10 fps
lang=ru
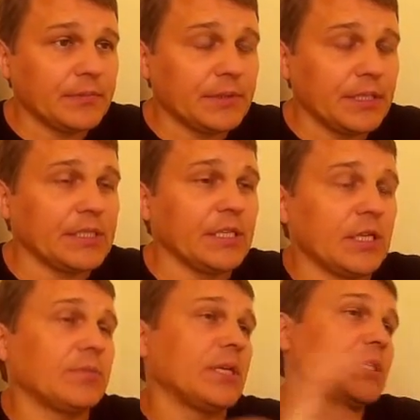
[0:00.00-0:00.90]

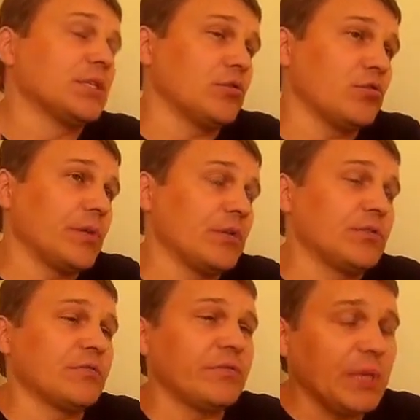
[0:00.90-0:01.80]
Разделим на тысячу, получим
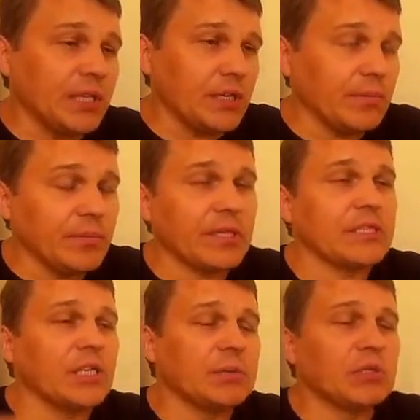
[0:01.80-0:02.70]
в метры,
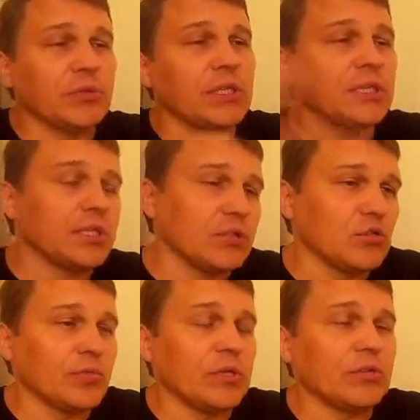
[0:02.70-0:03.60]
разделим еще на тысячу,
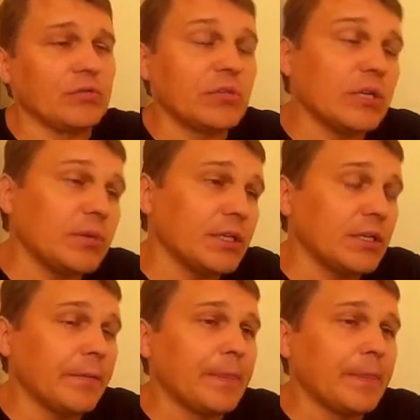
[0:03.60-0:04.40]
получим в миллиметры.